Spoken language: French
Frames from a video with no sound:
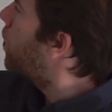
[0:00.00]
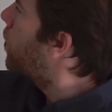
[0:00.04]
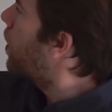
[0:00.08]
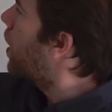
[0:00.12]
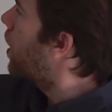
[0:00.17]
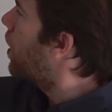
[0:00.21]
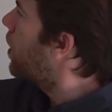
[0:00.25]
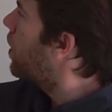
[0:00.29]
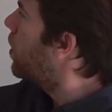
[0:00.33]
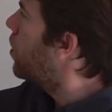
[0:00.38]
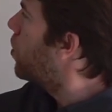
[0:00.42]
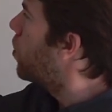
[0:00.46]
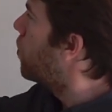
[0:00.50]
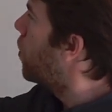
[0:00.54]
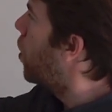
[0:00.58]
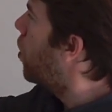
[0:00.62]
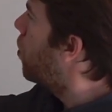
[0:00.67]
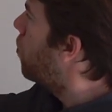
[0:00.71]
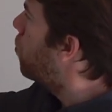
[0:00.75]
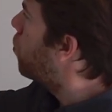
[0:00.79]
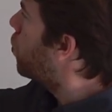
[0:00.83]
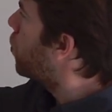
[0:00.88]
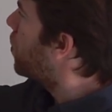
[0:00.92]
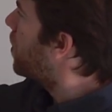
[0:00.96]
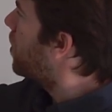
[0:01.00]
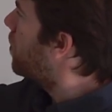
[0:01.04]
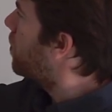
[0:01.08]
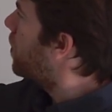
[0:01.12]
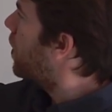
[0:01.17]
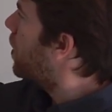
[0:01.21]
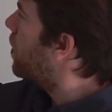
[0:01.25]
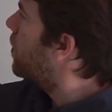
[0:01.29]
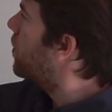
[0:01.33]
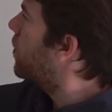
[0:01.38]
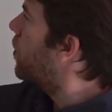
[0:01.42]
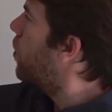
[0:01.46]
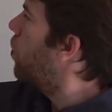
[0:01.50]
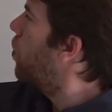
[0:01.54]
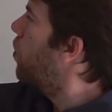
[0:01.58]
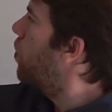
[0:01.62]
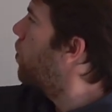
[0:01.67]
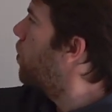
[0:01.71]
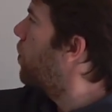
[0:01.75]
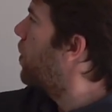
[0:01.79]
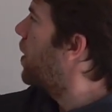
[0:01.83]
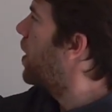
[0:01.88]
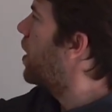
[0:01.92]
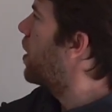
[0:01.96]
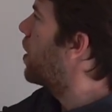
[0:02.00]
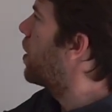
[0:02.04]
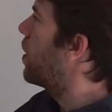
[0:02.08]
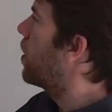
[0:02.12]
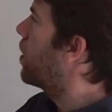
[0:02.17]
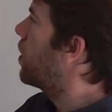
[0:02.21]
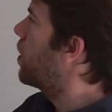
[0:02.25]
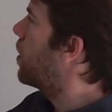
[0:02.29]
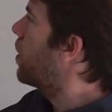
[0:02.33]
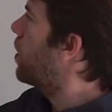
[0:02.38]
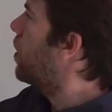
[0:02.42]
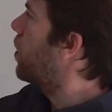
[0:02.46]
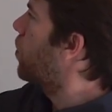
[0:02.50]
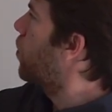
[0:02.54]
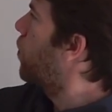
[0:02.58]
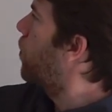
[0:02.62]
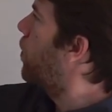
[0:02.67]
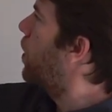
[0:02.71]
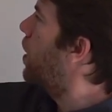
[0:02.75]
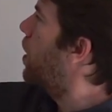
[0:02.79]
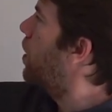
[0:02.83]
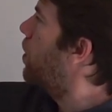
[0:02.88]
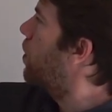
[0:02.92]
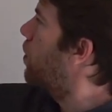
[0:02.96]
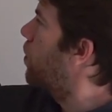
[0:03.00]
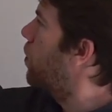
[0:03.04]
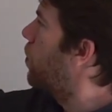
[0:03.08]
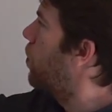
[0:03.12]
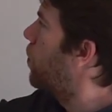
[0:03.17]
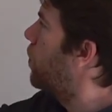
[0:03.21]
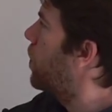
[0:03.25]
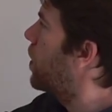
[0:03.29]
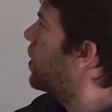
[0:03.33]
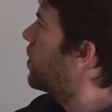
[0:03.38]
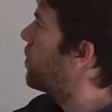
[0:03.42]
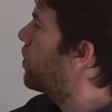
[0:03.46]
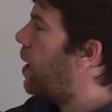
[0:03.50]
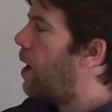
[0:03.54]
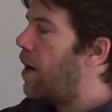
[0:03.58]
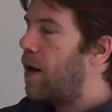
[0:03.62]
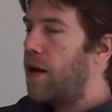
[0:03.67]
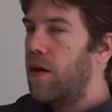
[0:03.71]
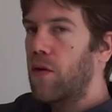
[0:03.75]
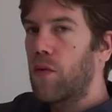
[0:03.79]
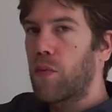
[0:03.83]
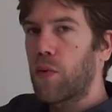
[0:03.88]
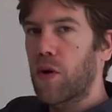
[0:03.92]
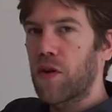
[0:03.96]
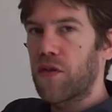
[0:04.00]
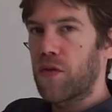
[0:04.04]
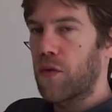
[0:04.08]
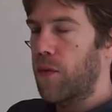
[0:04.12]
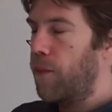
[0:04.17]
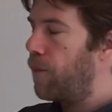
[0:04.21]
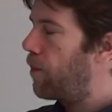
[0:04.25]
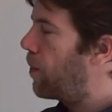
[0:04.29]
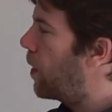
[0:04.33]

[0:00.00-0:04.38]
par alignement pour des versants biais qui n'ont pas de face parallèle au poinçon.